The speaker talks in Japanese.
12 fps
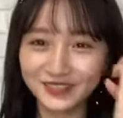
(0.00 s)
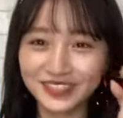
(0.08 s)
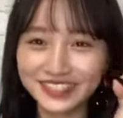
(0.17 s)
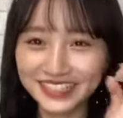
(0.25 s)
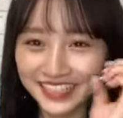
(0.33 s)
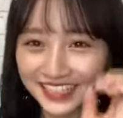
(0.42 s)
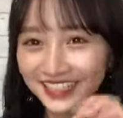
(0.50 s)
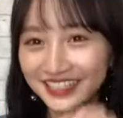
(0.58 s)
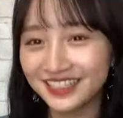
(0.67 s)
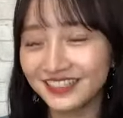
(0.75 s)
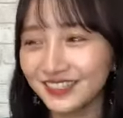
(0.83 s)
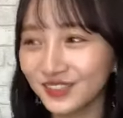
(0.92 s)
でも一回一
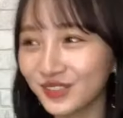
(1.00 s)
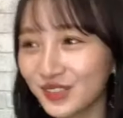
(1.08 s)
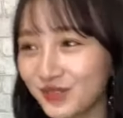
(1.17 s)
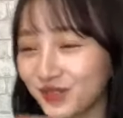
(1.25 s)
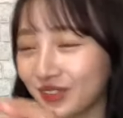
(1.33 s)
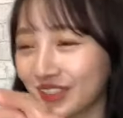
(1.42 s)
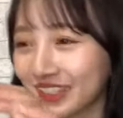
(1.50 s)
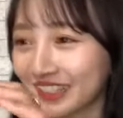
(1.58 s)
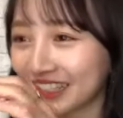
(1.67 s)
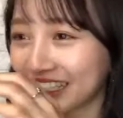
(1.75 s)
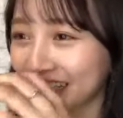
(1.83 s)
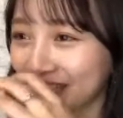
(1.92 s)
瞬どうでも
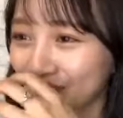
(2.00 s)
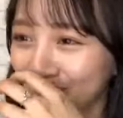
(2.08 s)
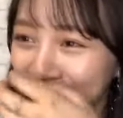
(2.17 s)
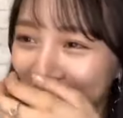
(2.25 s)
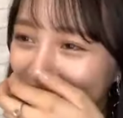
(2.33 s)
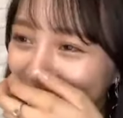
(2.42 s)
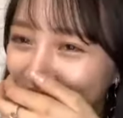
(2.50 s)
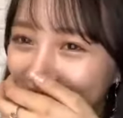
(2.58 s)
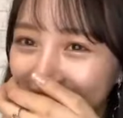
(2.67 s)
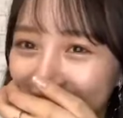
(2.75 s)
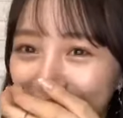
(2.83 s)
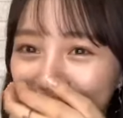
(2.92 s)
なんかもう何でも
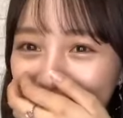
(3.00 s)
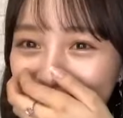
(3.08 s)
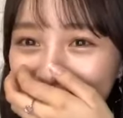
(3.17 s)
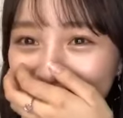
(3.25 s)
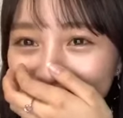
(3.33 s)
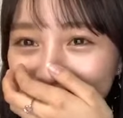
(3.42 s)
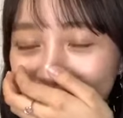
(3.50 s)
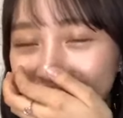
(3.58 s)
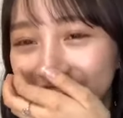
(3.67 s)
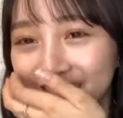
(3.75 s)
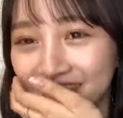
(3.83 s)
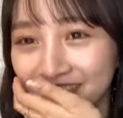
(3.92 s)
いいって思う瞬間が出
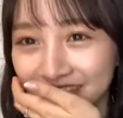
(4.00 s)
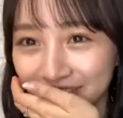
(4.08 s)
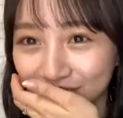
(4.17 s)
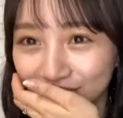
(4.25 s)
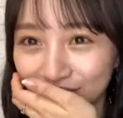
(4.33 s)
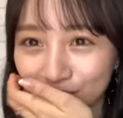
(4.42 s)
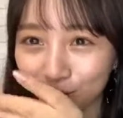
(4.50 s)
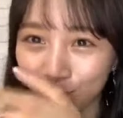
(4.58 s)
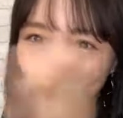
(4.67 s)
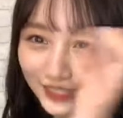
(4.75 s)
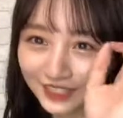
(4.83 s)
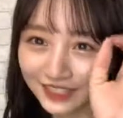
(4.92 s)
てきちゃうんですよ
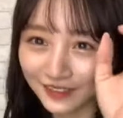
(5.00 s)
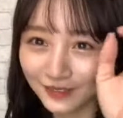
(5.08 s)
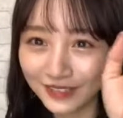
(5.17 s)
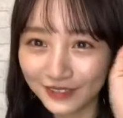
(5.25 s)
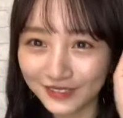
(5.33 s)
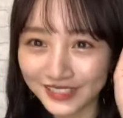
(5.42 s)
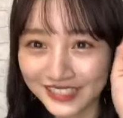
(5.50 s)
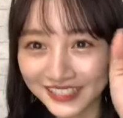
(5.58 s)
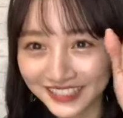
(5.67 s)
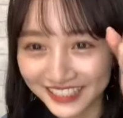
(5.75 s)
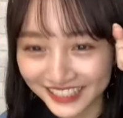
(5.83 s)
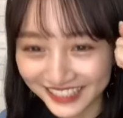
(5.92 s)
もうなんかこだわり
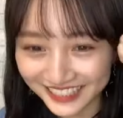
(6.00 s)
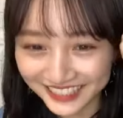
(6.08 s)
すぎて